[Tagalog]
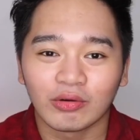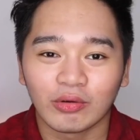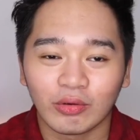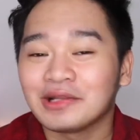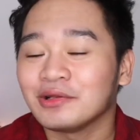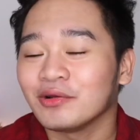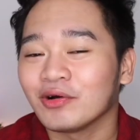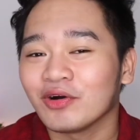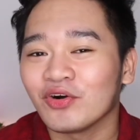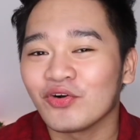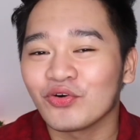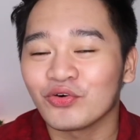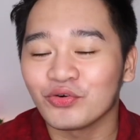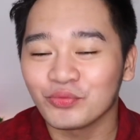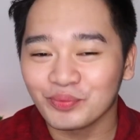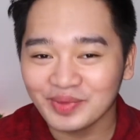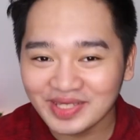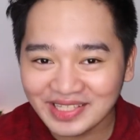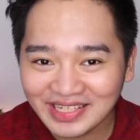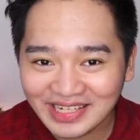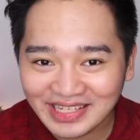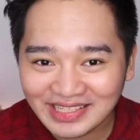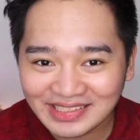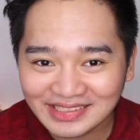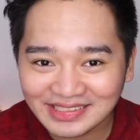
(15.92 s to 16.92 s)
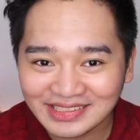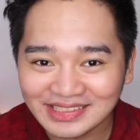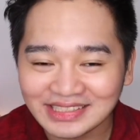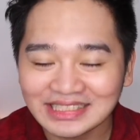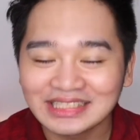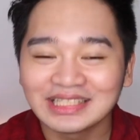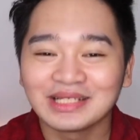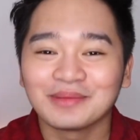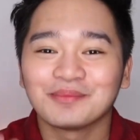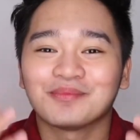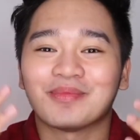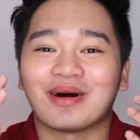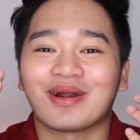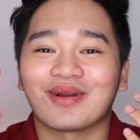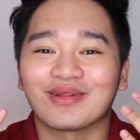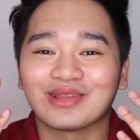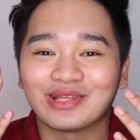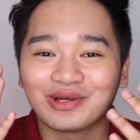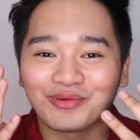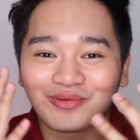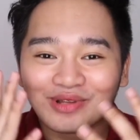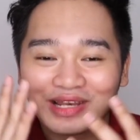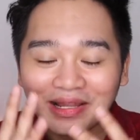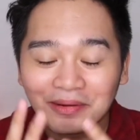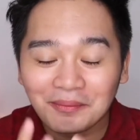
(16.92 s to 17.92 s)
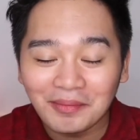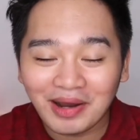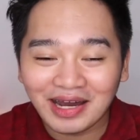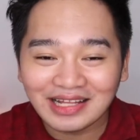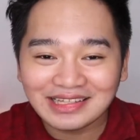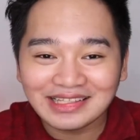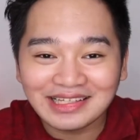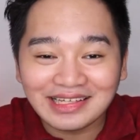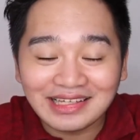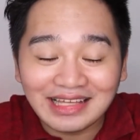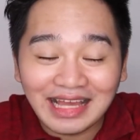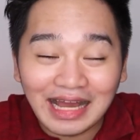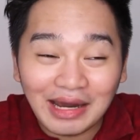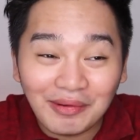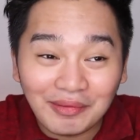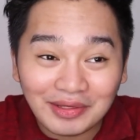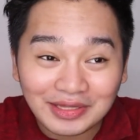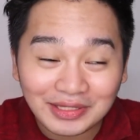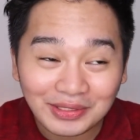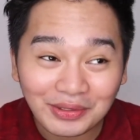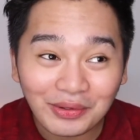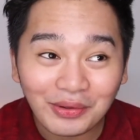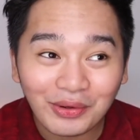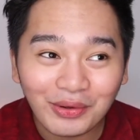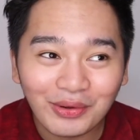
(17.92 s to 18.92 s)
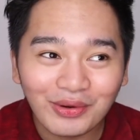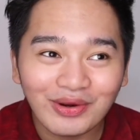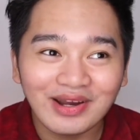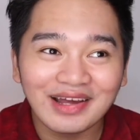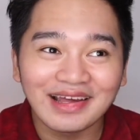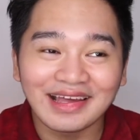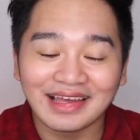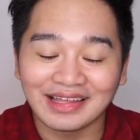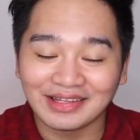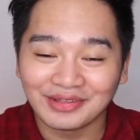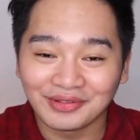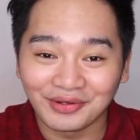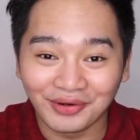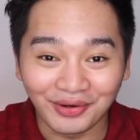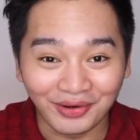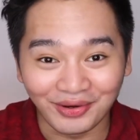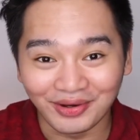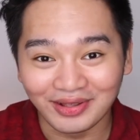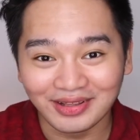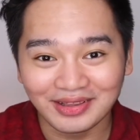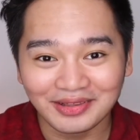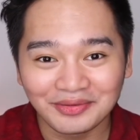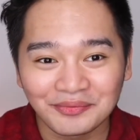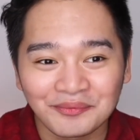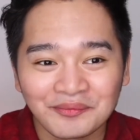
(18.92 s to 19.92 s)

Paano ako kuminis, paano nawala mga tigyawat ko, and all.